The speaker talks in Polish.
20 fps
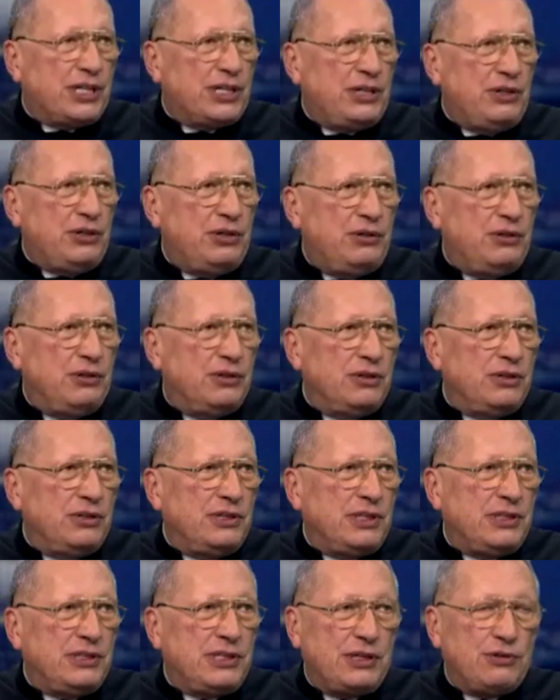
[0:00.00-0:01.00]
taki y,
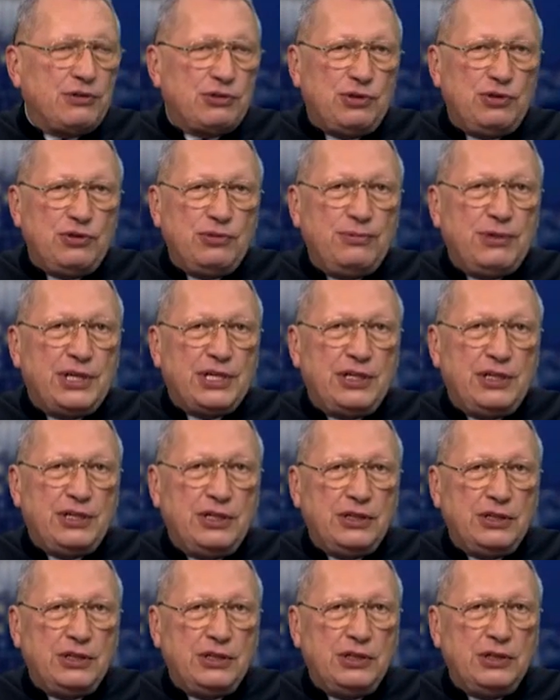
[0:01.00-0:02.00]
na YouTubie
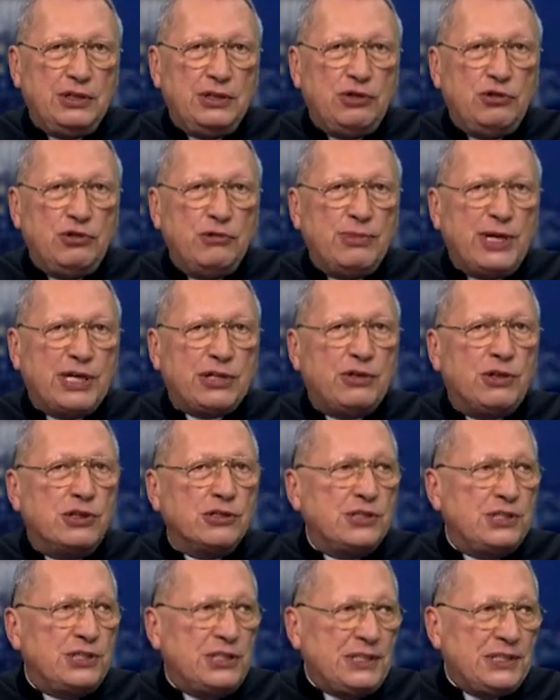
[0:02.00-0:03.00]
y, Tuba
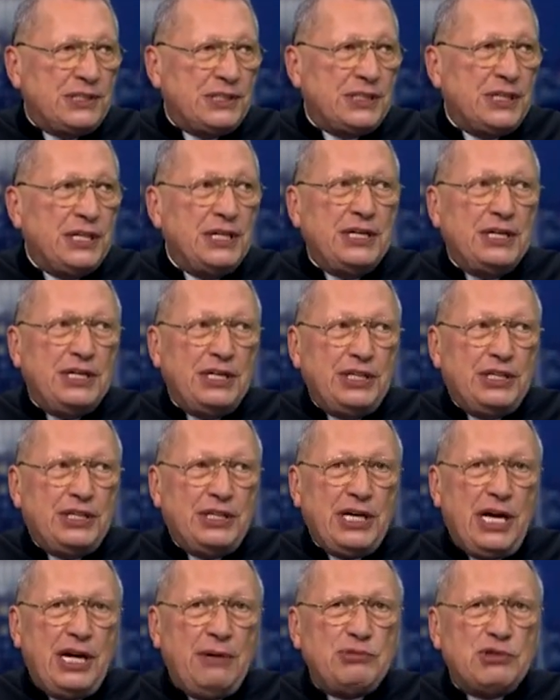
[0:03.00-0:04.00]
Cordis i
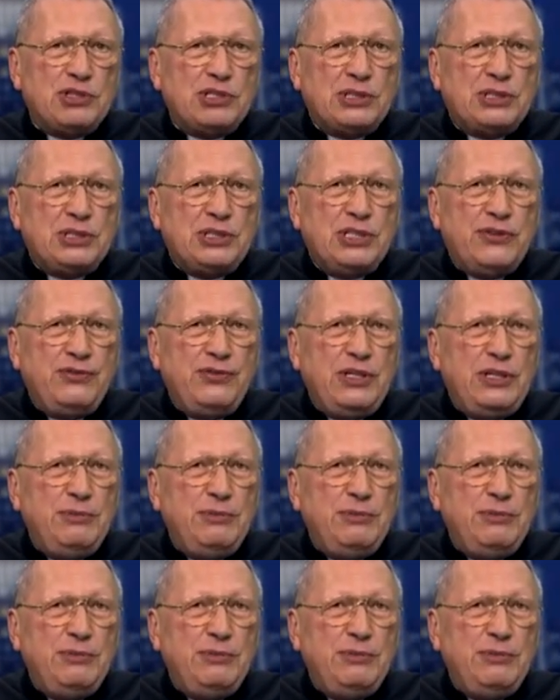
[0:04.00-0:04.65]
tam już jest tych